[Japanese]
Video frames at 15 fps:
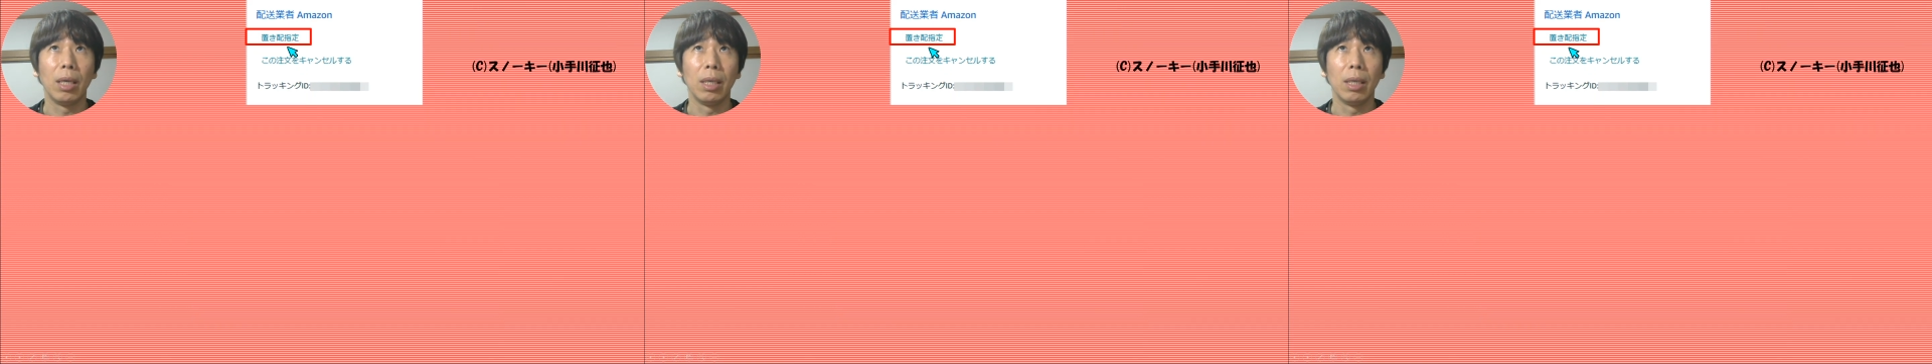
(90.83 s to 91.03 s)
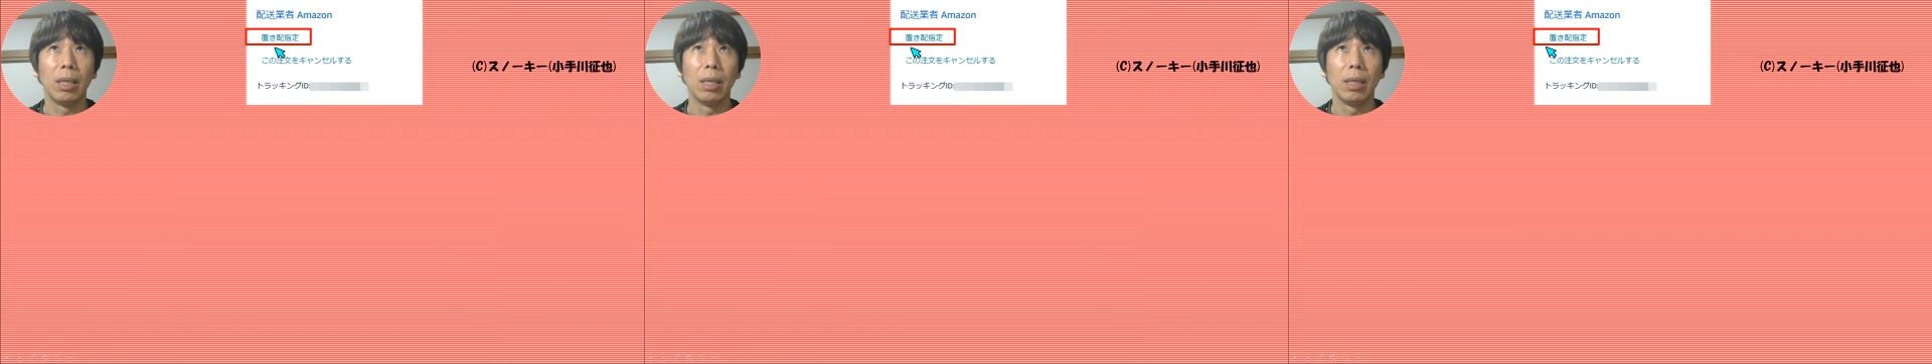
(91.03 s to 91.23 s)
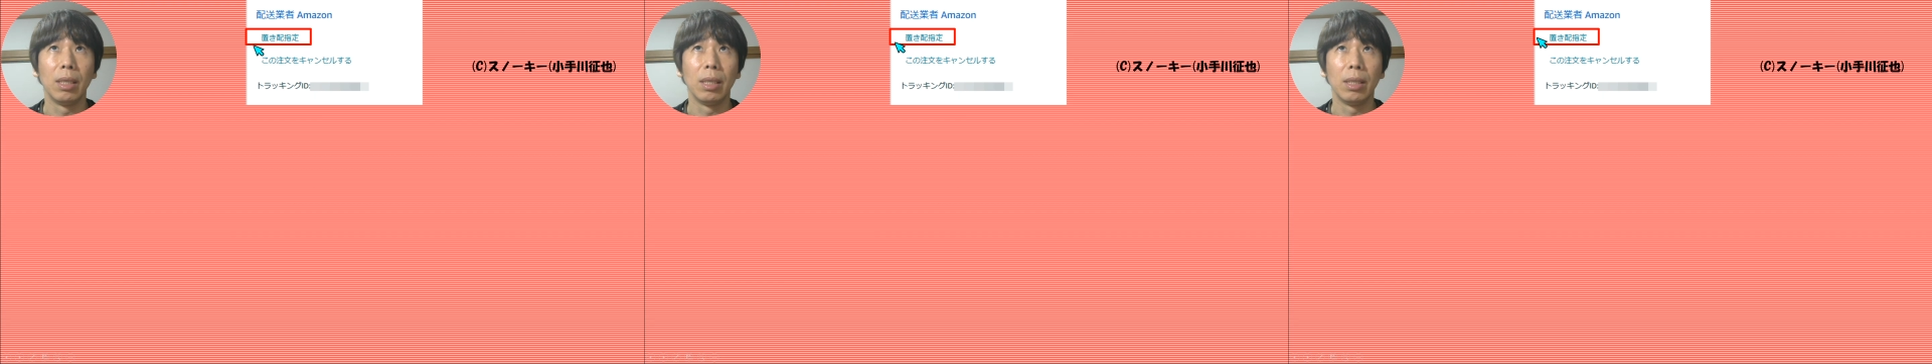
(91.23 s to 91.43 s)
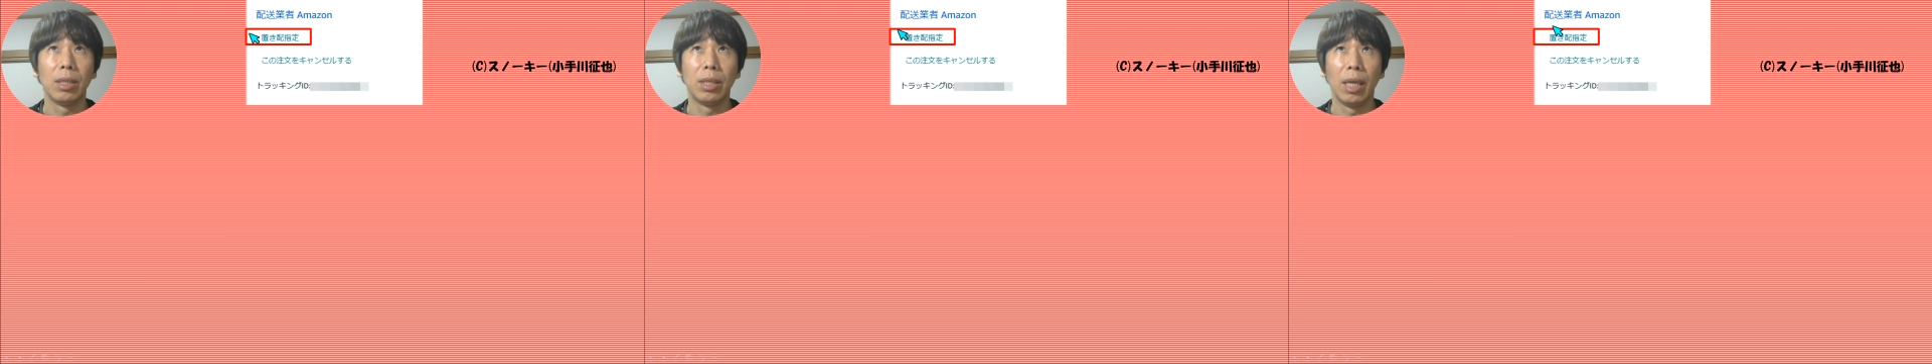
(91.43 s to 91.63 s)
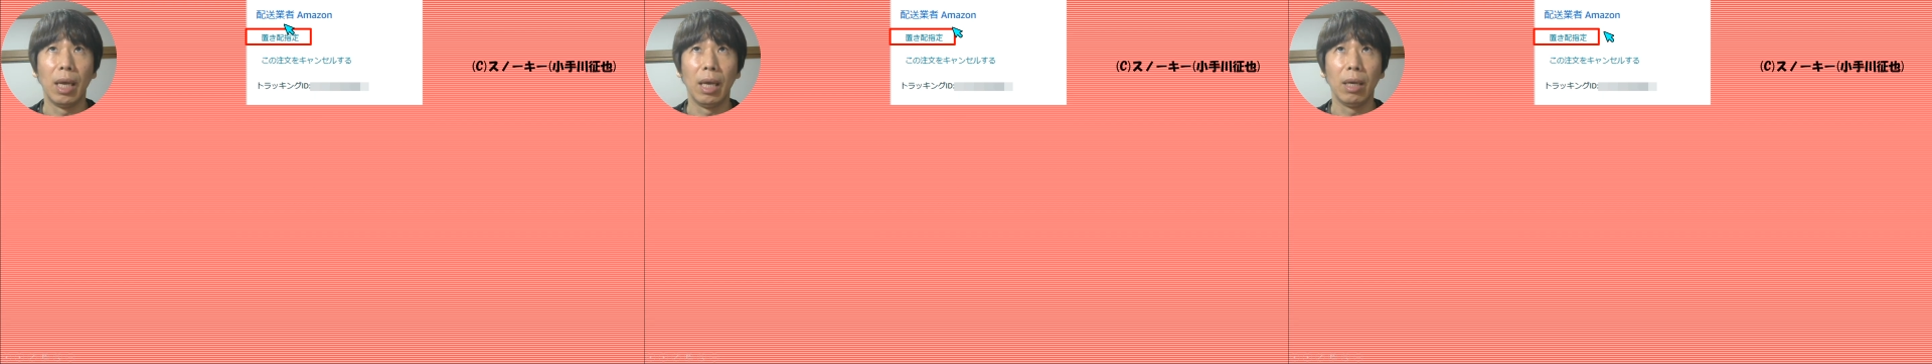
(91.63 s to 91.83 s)
指
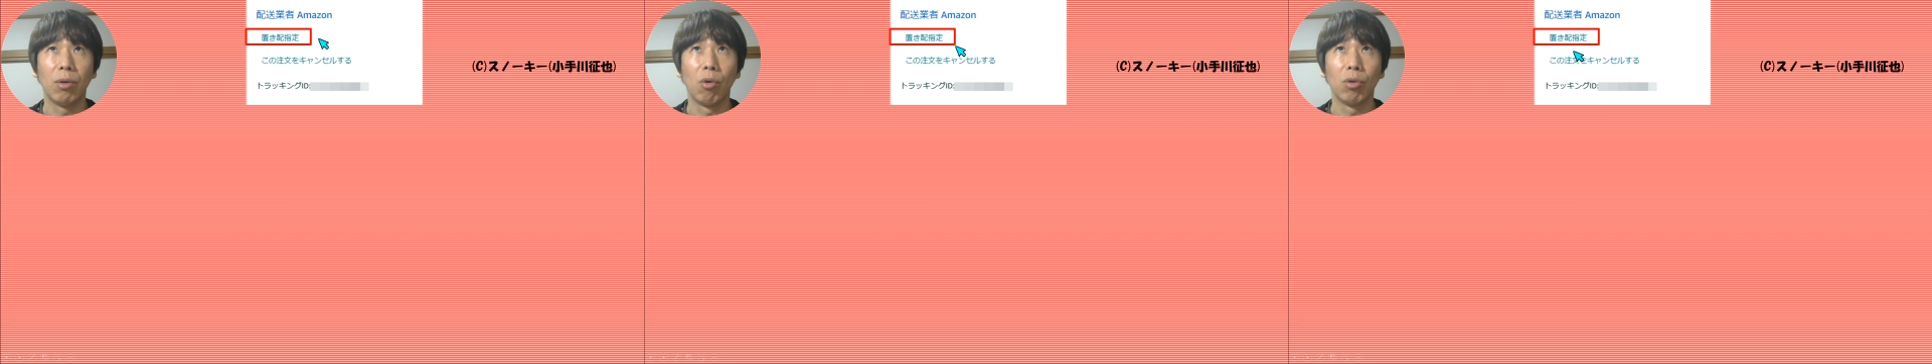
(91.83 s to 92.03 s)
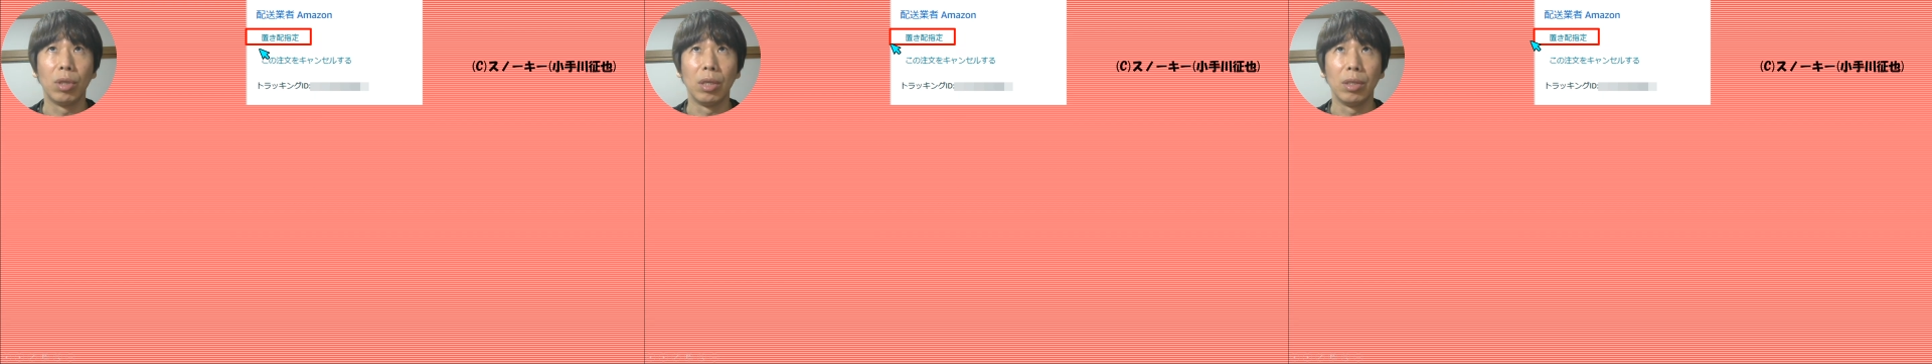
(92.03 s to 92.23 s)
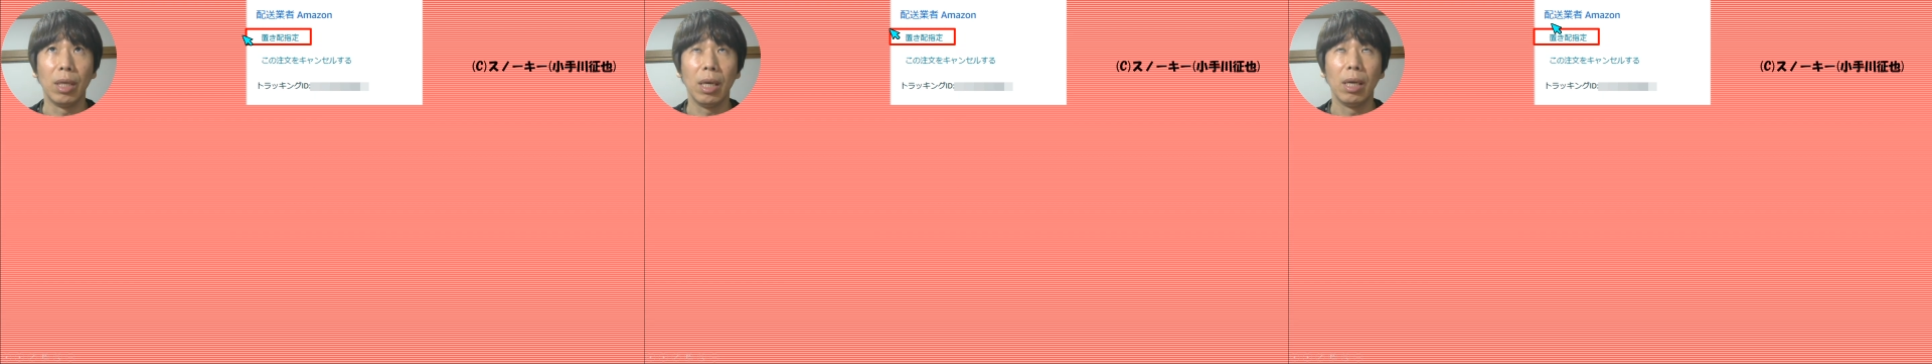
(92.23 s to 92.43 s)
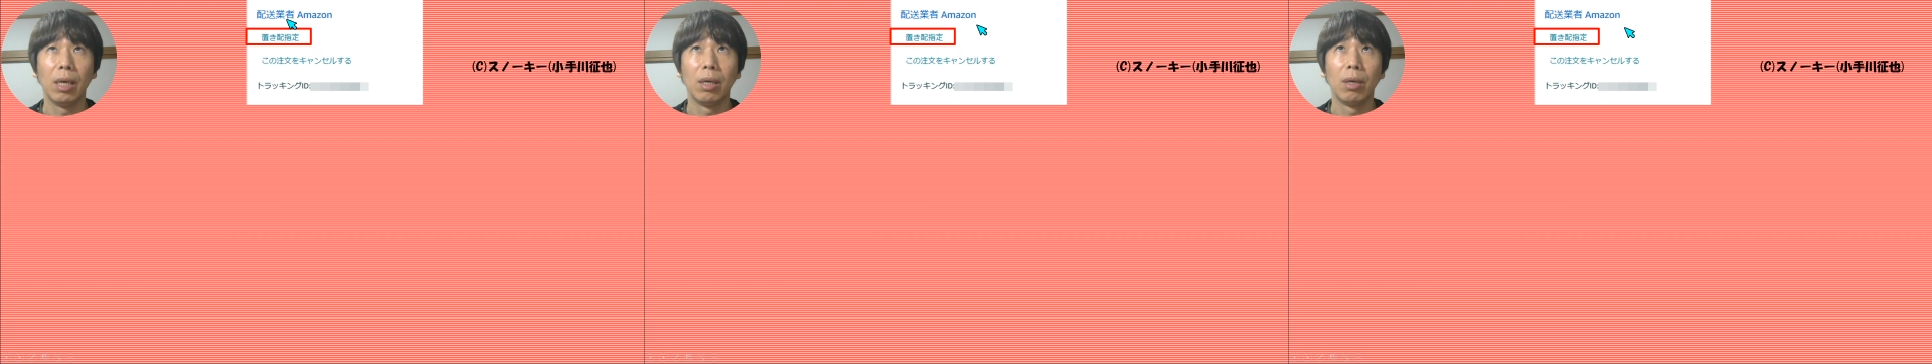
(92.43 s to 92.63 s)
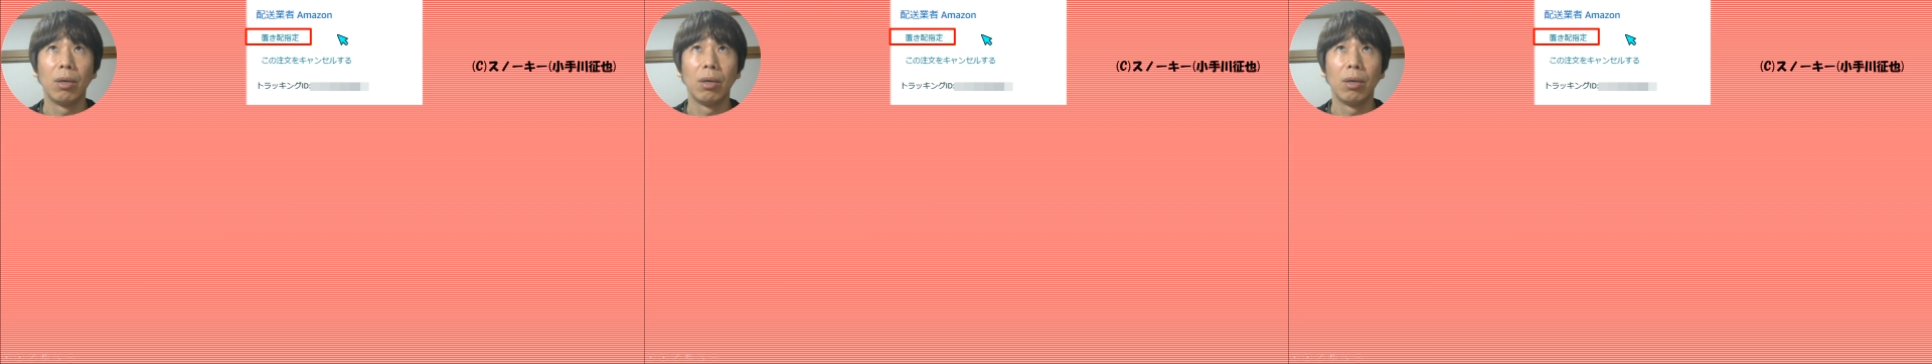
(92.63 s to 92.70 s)
定、ここですね。